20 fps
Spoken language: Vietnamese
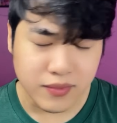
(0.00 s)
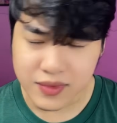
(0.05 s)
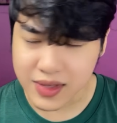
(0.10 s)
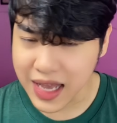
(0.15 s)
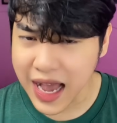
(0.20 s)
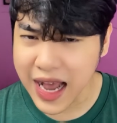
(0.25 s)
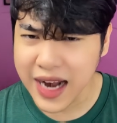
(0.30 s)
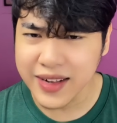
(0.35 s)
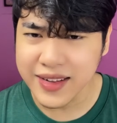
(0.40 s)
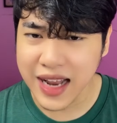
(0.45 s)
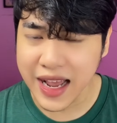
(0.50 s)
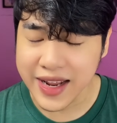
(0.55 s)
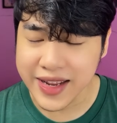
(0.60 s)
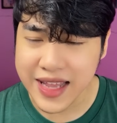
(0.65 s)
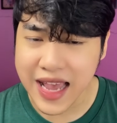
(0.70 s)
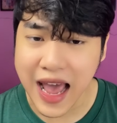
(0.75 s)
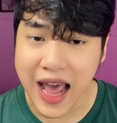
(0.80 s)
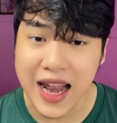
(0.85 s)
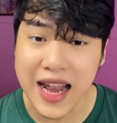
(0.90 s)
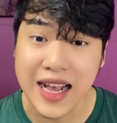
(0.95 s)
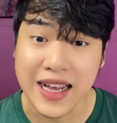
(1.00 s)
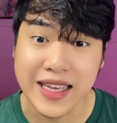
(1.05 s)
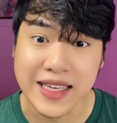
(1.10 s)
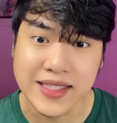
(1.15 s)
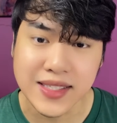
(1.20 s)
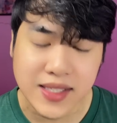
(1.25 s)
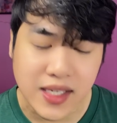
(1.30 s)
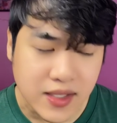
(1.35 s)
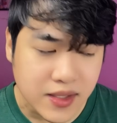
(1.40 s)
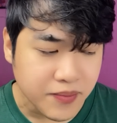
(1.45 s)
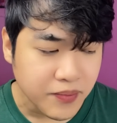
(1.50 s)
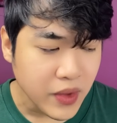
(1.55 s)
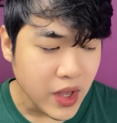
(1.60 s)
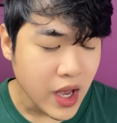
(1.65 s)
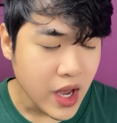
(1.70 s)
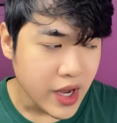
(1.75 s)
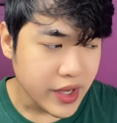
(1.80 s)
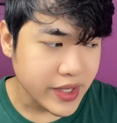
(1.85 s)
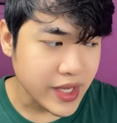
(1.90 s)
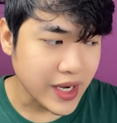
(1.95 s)
Anh này nha, ảnh là kỹ sư,
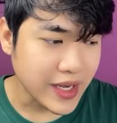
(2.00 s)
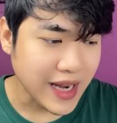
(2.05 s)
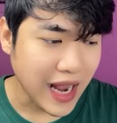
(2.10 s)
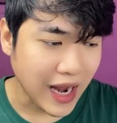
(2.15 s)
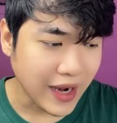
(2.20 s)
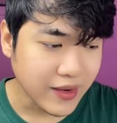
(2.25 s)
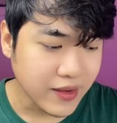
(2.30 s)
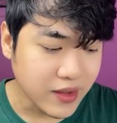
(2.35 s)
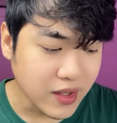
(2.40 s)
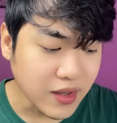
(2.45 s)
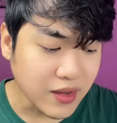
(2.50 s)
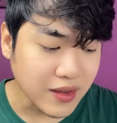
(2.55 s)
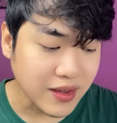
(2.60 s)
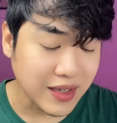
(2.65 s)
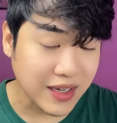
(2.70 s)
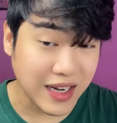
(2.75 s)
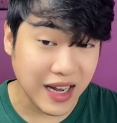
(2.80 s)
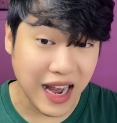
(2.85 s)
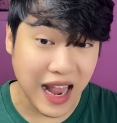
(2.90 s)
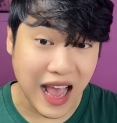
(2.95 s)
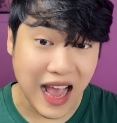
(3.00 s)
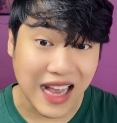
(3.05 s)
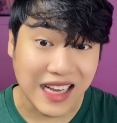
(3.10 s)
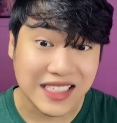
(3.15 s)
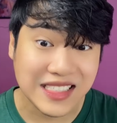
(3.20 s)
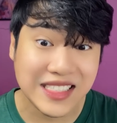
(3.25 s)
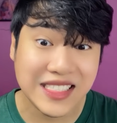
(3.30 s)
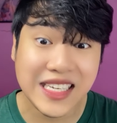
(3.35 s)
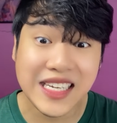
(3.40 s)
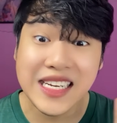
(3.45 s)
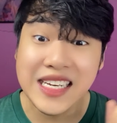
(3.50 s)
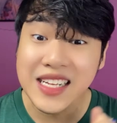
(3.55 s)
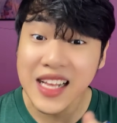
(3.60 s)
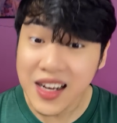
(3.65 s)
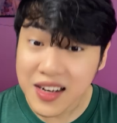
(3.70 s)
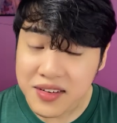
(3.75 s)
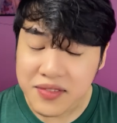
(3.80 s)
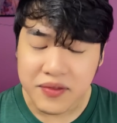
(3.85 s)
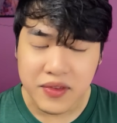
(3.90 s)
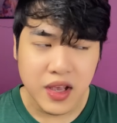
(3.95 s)
nhìn ảnh rất là trí
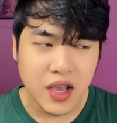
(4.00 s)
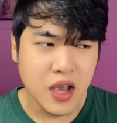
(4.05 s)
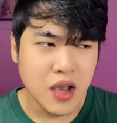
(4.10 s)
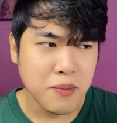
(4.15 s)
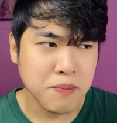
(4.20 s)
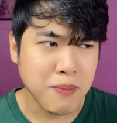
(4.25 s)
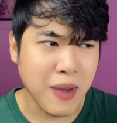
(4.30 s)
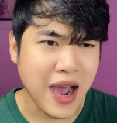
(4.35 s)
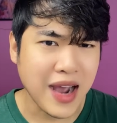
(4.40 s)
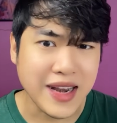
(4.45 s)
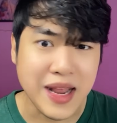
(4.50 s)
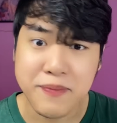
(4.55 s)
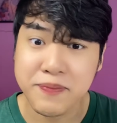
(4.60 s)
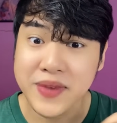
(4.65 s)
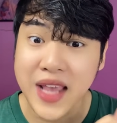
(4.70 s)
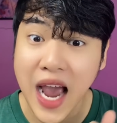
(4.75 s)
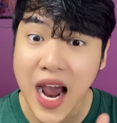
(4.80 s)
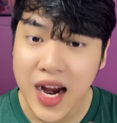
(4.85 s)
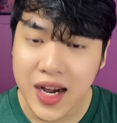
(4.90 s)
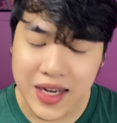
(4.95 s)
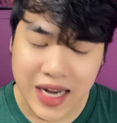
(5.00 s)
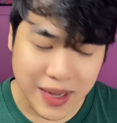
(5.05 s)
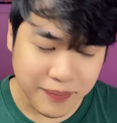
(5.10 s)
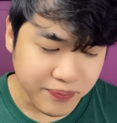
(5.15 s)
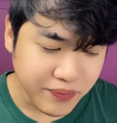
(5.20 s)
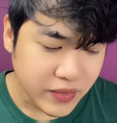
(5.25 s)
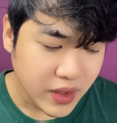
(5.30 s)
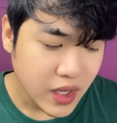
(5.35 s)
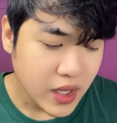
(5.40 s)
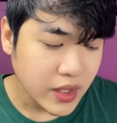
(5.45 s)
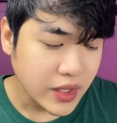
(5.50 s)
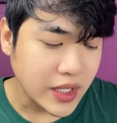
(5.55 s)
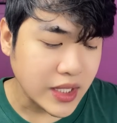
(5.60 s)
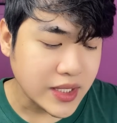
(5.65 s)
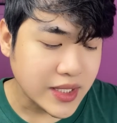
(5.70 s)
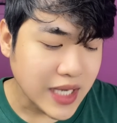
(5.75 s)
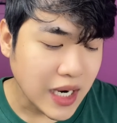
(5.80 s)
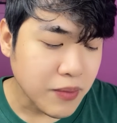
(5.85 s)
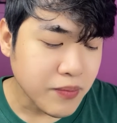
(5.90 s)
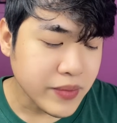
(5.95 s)
thức mà đẹp trai lắm. Thì
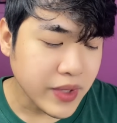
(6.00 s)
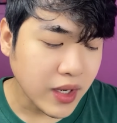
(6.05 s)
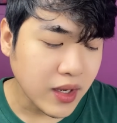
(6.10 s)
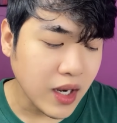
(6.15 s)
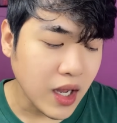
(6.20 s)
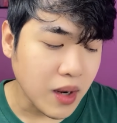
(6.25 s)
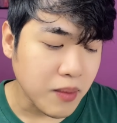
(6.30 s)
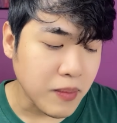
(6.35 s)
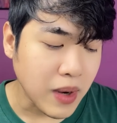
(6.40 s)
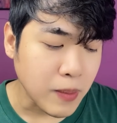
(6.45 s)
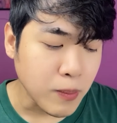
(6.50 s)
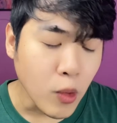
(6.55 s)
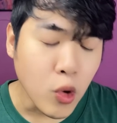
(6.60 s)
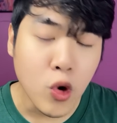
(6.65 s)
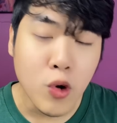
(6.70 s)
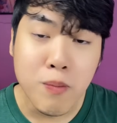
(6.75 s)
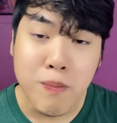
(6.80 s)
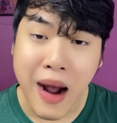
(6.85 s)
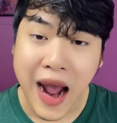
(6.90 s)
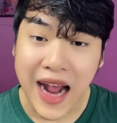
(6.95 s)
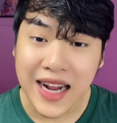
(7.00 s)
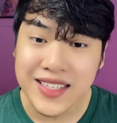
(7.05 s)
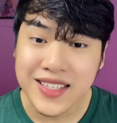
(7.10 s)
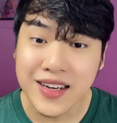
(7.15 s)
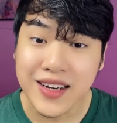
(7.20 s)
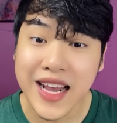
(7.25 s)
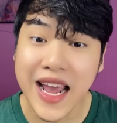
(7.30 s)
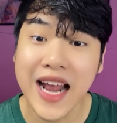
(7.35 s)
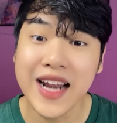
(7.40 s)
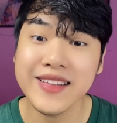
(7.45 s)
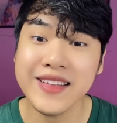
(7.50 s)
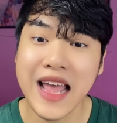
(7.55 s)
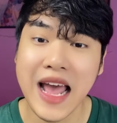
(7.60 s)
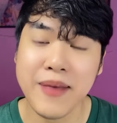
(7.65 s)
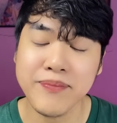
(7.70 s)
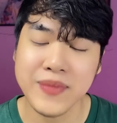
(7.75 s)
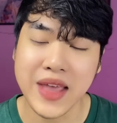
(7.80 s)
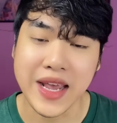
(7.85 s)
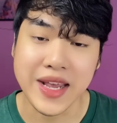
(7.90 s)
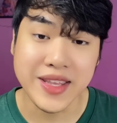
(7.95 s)
trong những lần mà buôn bán cho cái anh
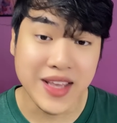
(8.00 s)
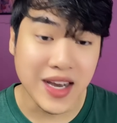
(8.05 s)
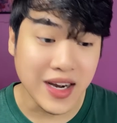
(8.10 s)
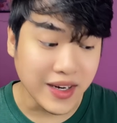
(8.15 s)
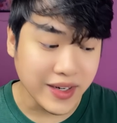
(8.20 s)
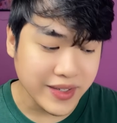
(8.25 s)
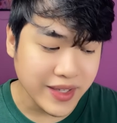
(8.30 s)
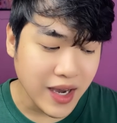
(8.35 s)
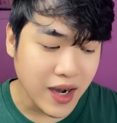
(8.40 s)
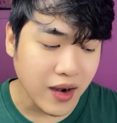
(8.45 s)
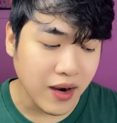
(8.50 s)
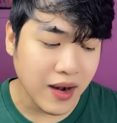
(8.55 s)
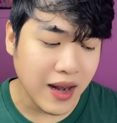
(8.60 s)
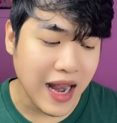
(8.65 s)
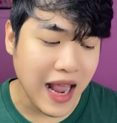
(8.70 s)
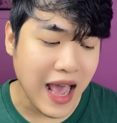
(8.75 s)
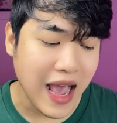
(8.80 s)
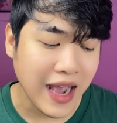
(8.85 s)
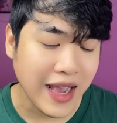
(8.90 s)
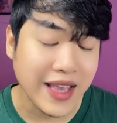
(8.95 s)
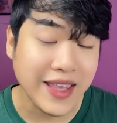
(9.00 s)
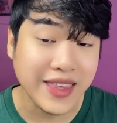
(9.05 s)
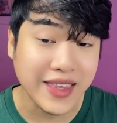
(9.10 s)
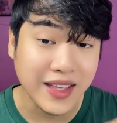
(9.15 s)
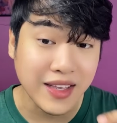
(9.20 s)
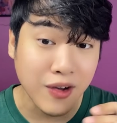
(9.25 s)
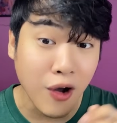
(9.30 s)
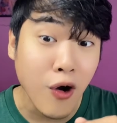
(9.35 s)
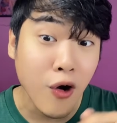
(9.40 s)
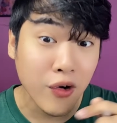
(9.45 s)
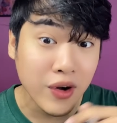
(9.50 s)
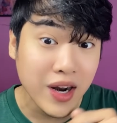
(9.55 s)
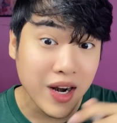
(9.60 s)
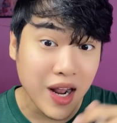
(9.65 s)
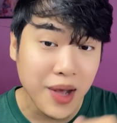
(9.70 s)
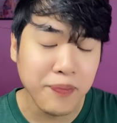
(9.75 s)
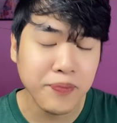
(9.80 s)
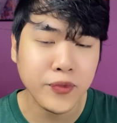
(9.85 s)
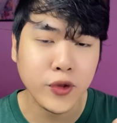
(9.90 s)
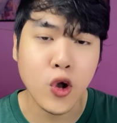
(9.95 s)
Nam này, dần dần là cái cô đó
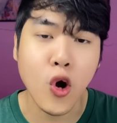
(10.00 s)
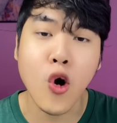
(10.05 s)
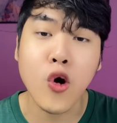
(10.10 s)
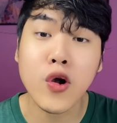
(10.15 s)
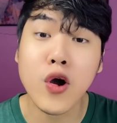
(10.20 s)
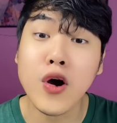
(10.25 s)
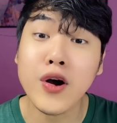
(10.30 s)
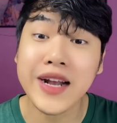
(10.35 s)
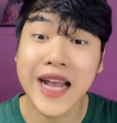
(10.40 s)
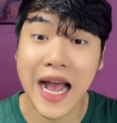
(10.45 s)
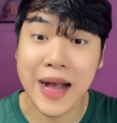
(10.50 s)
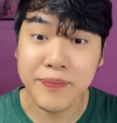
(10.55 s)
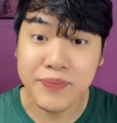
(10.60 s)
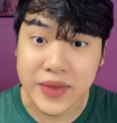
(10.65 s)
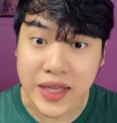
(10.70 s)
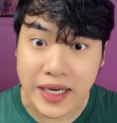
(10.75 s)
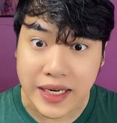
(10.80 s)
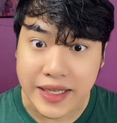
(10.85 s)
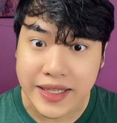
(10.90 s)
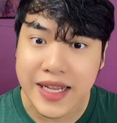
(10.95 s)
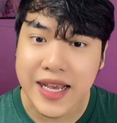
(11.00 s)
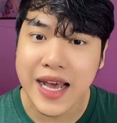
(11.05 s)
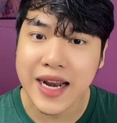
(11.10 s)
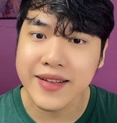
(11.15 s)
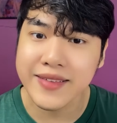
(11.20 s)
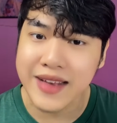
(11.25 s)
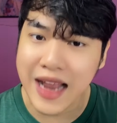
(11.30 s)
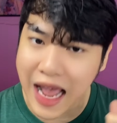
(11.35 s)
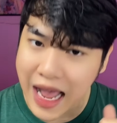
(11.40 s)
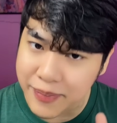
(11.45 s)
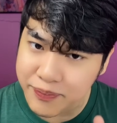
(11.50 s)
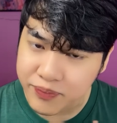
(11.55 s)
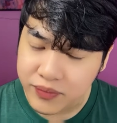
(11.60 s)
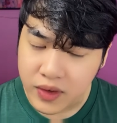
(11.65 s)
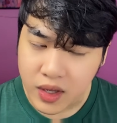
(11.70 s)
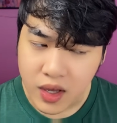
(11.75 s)
đó, cô có cảm tình với anh Nam.